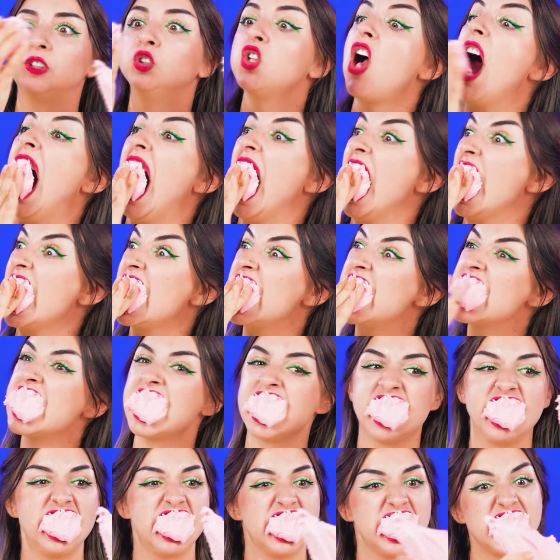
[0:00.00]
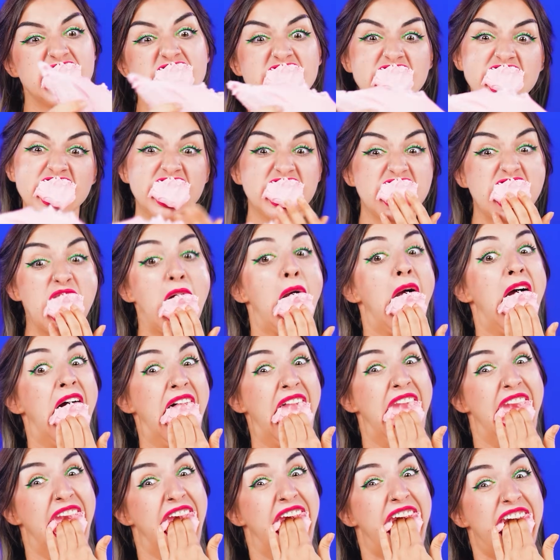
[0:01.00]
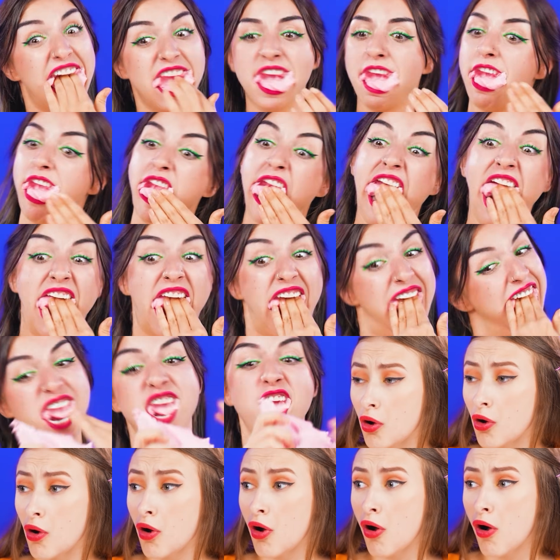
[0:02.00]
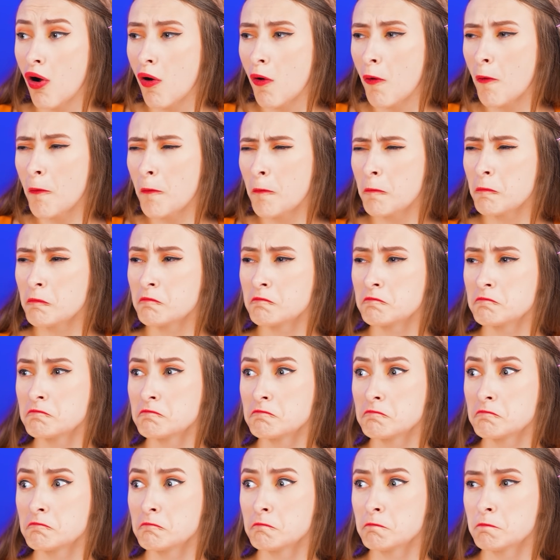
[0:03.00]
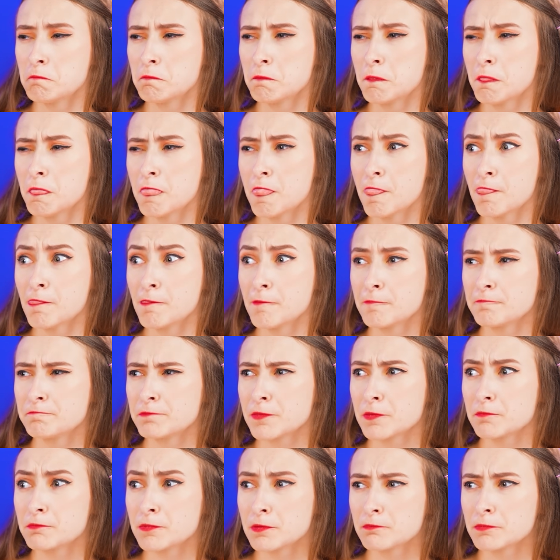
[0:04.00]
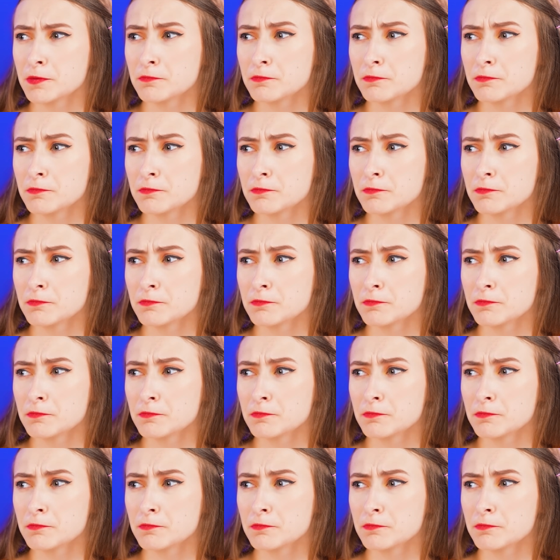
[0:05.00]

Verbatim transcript: dari dalam diri Mary lagi. Dia menjejali mulutnya dengan permen karet. Dengan cepat, Mary menyelesaikan